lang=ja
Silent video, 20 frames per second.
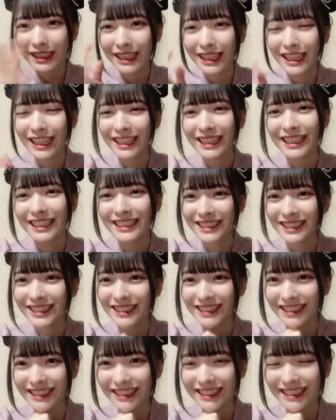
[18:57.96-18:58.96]
あれです
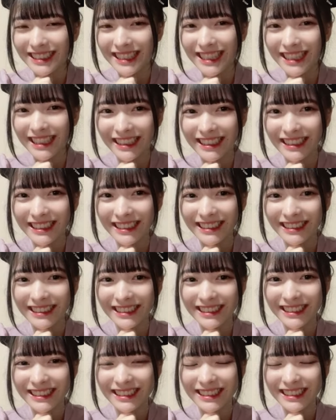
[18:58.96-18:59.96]
なんか
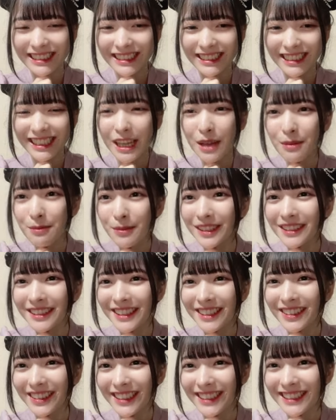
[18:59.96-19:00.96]
頑張っ
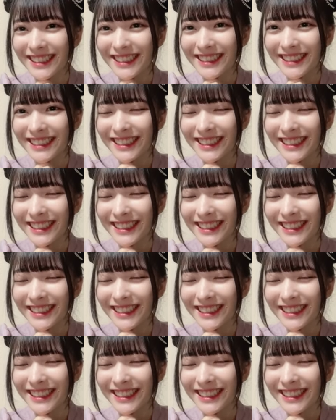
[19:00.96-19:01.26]
てるやつ